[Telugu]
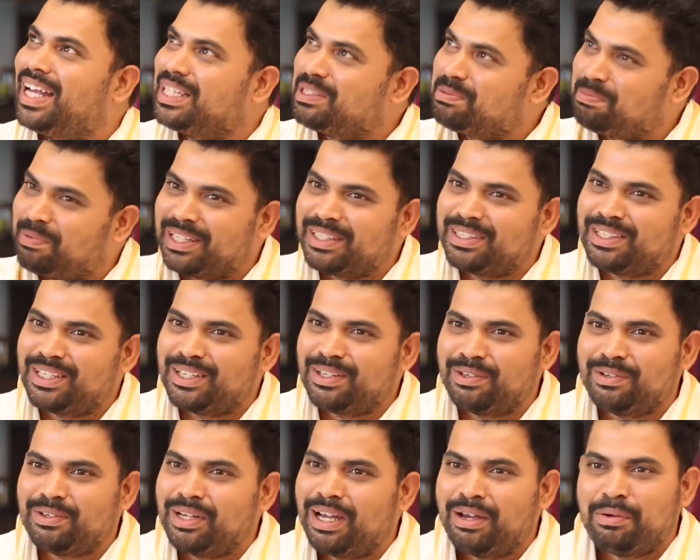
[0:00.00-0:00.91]
ఆ
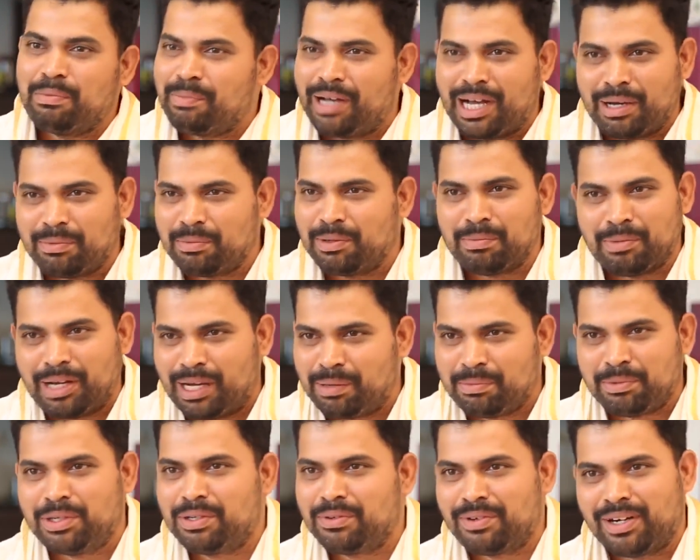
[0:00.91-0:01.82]
స్పందనలు అవి మామూలు మా
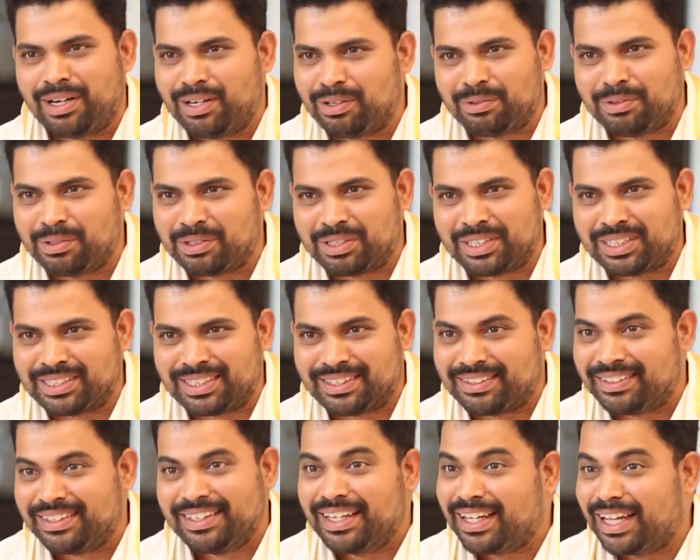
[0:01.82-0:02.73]
బోటి వాళ్ళని
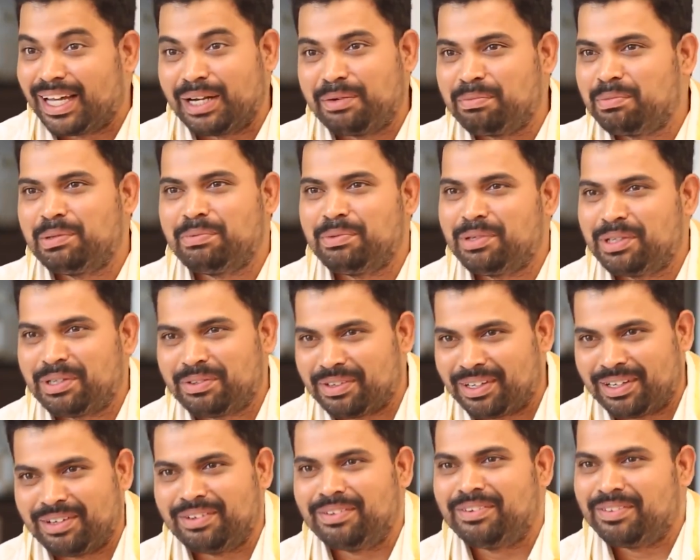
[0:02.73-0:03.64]
గుర్తించడం కానీ మీ బోటి
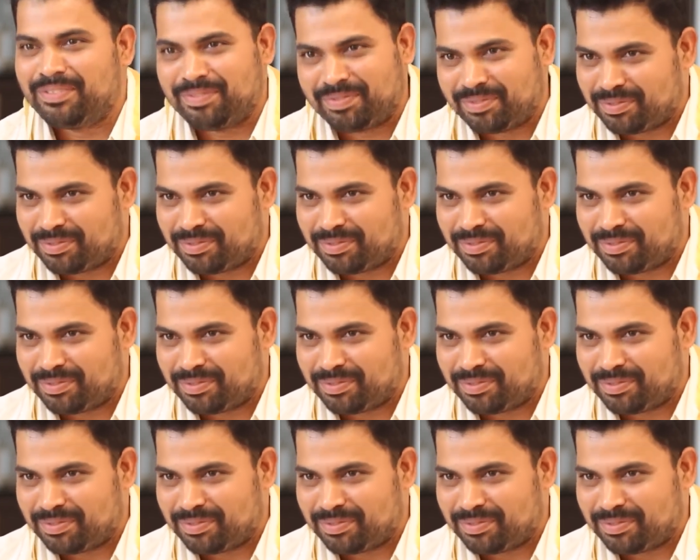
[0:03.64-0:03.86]
వాళ్ళు